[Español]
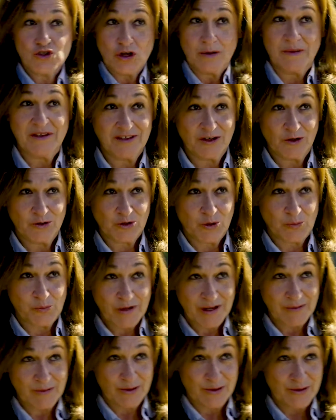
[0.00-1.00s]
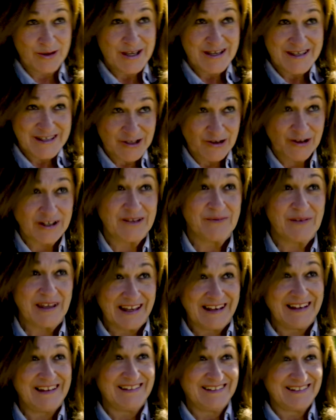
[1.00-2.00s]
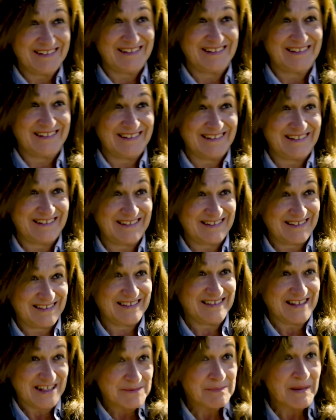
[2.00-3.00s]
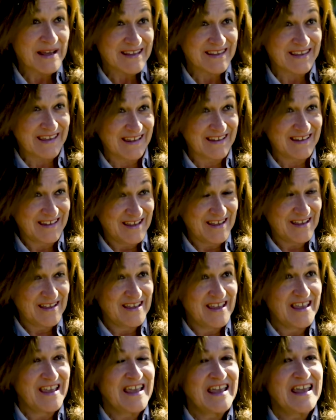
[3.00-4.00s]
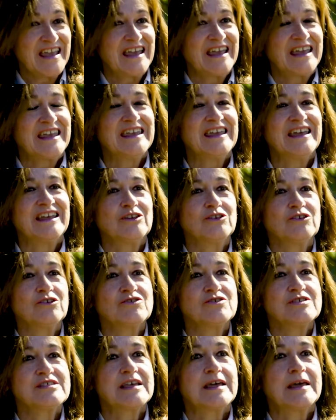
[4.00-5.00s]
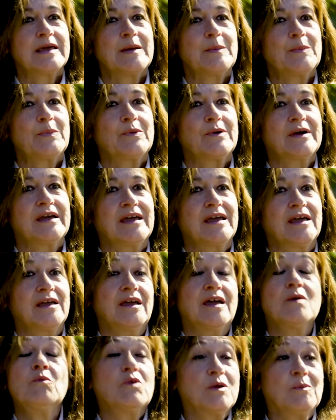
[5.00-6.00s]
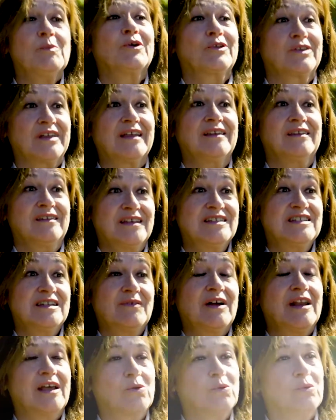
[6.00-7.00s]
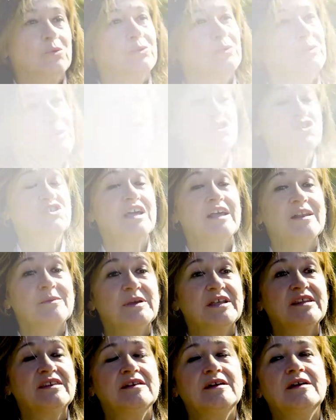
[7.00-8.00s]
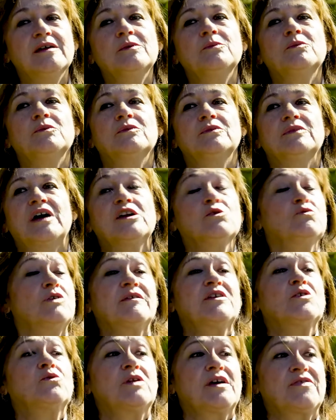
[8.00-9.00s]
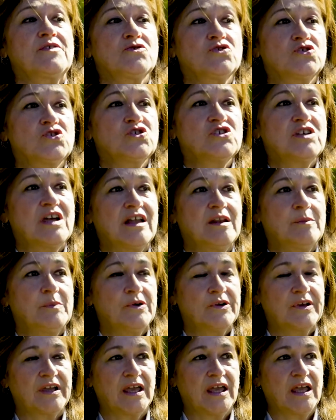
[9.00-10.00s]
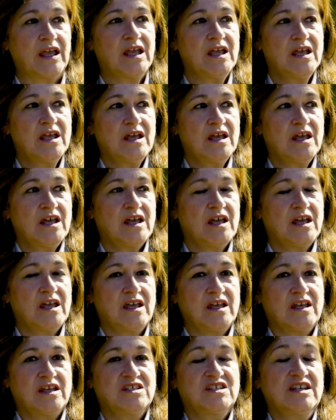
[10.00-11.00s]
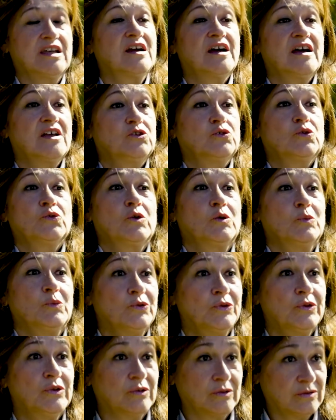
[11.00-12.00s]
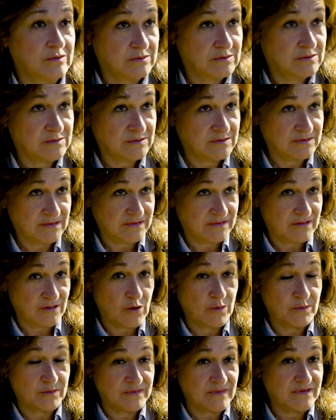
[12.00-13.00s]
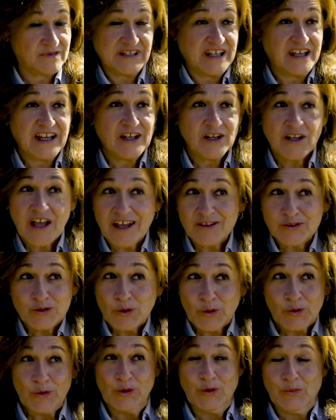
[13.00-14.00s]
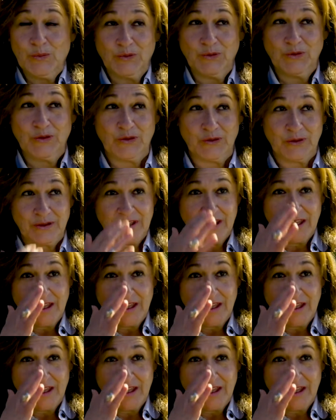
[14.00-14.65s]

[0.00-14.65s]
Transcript: solamente en nuestro pueblo, sino a nivel mm, de España y entonces pues es muy importante llevar la cultura. Socialmente mm, hay una vinculación social porque eh, llega a todo el mundo, mm, llega a todo el mundo.